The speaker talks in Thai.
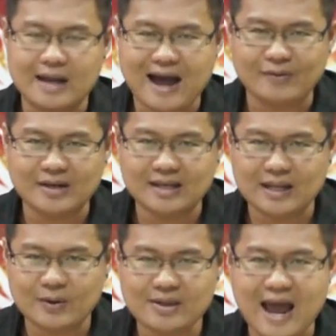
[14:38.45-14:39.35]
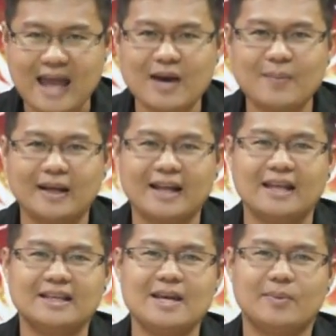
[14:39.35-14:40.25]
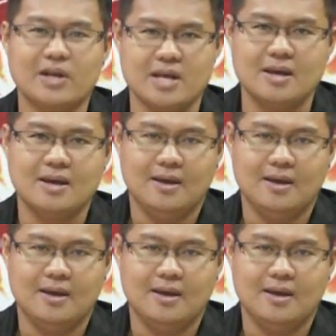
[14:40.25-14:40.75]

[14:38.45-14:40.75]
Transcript: ดาวดีๆก็ย้ายเข้ามาแทนที่พอดี